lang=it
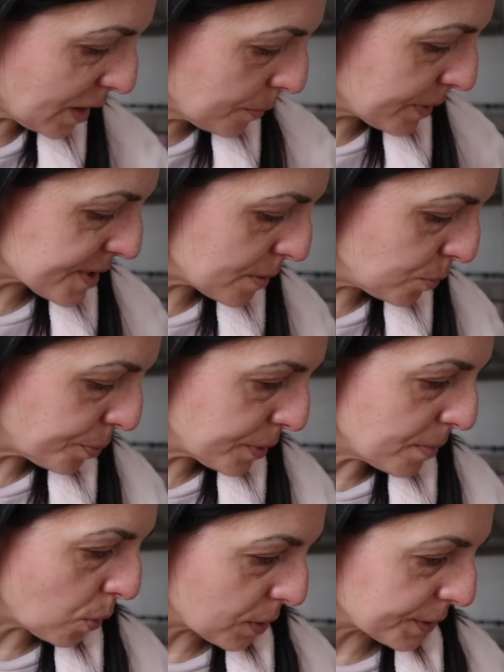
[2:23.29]
per esempio
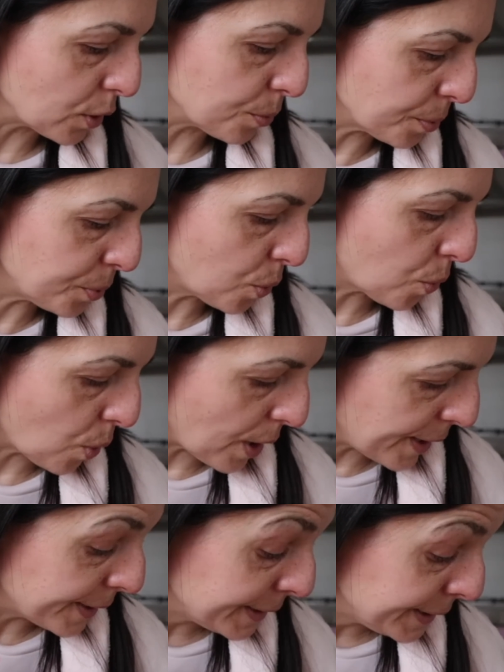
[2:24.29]
prima ho guardato proprio
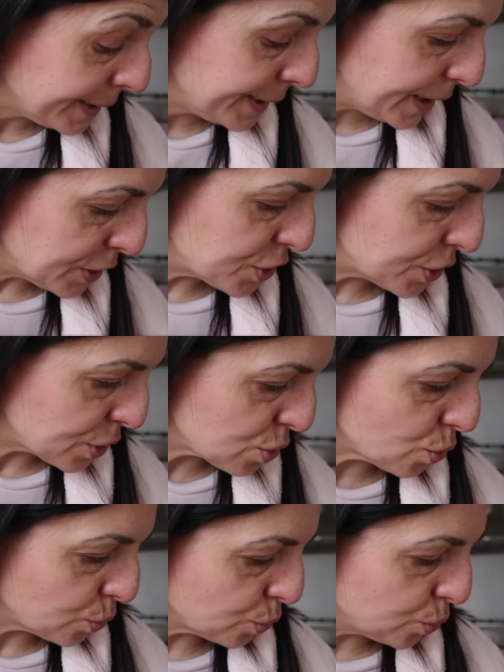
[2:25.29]
qua e ce ne
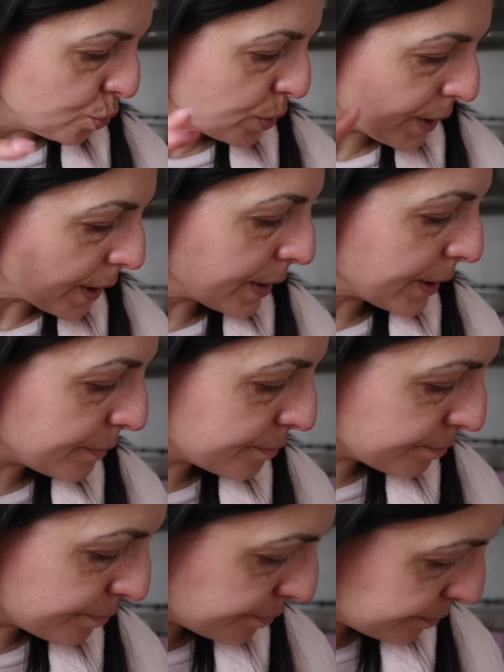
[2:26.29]
sono due che mh,